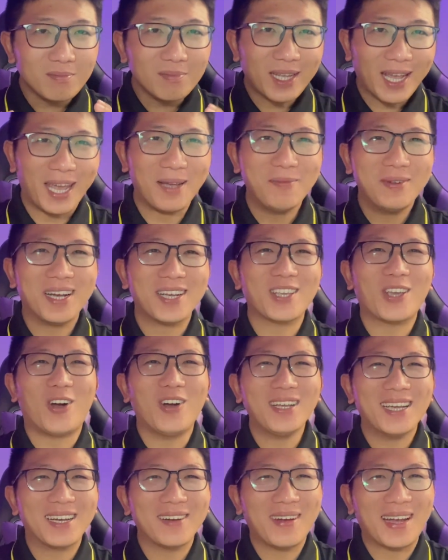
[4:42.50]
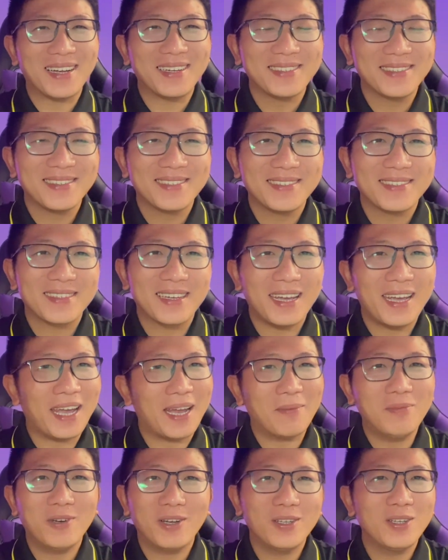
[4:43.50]
hẻm rất nhỏ nha các bạn cái
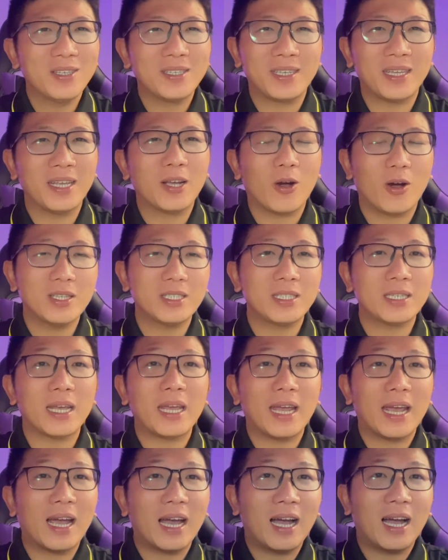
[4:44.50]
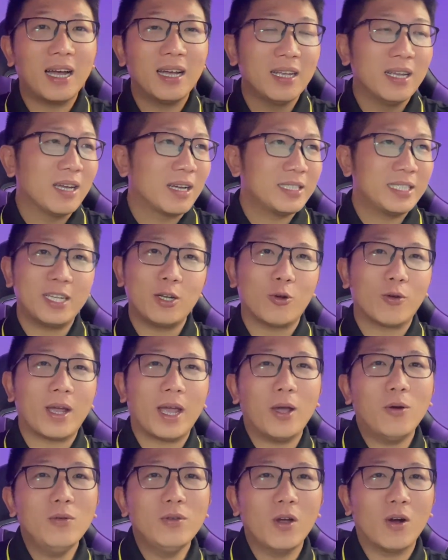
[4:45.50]
hẻm đó chỉ có xe xe đầu
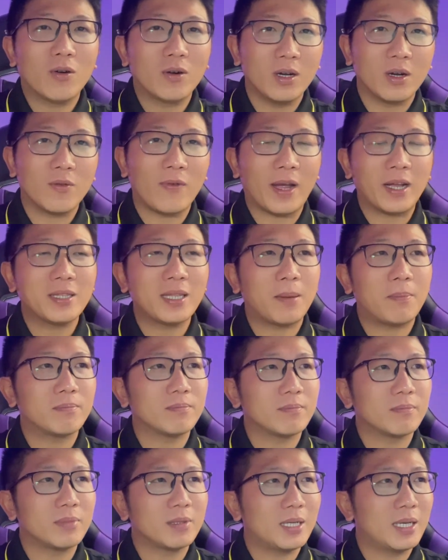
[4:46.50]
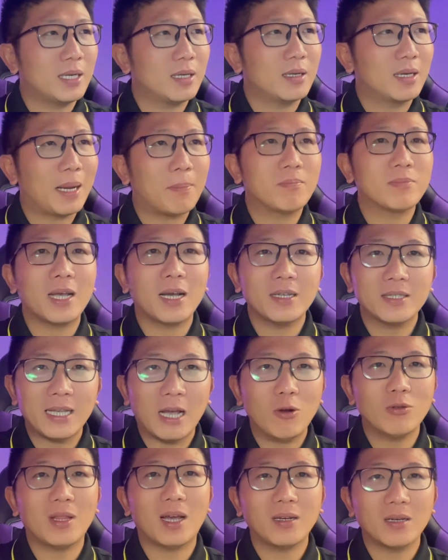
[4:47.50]
kéo vô được khoảng tầm 5 tắc
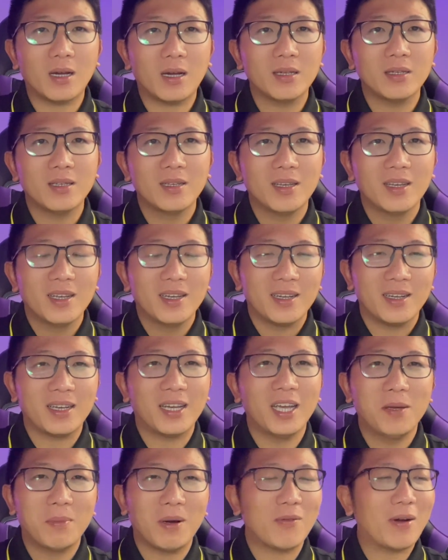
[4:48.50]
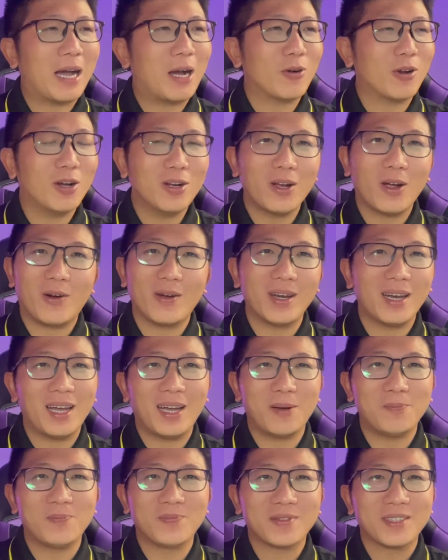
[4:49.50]
6 tắc thôi thì khi mà vào đó rồi
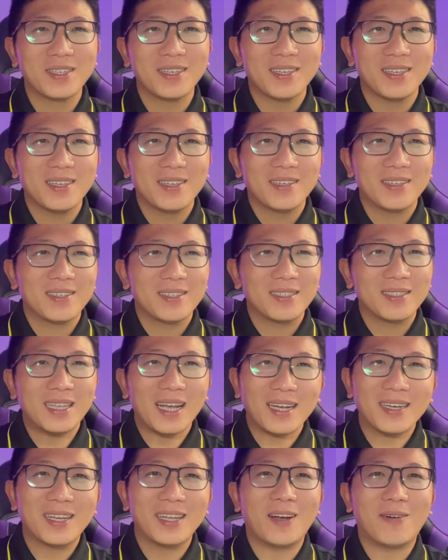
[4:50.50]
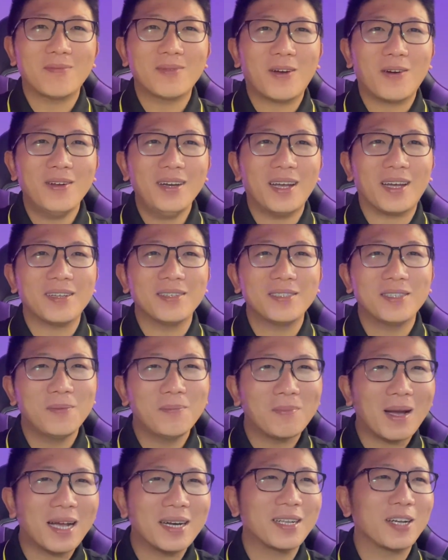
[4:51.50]
là sắt thì không nói nè xi
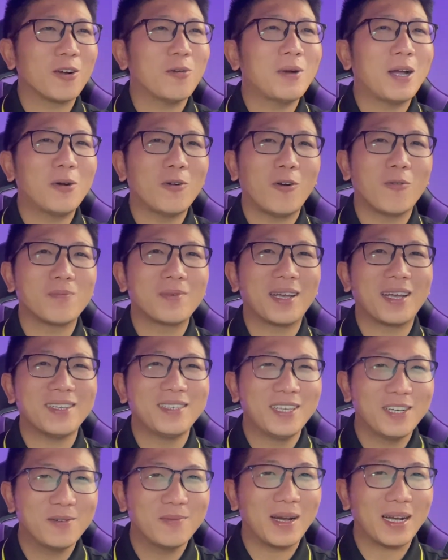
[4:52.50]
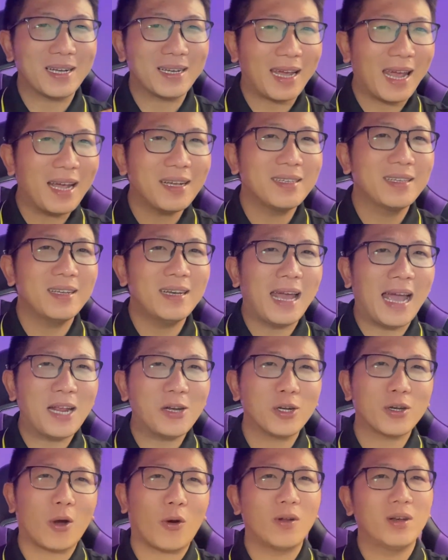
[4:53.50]
măng thì cũng hao hụt nè nhưng mà cát với đá
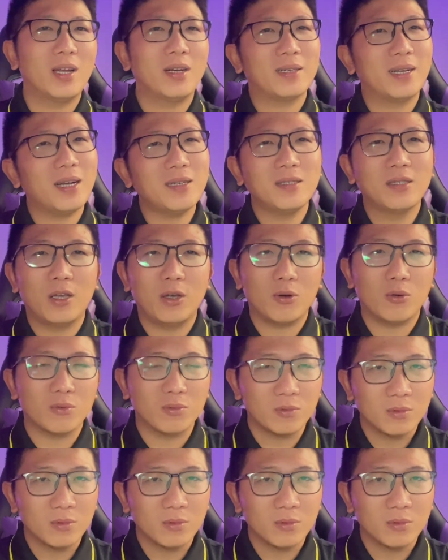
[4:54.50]
nó đội lên rất nhiều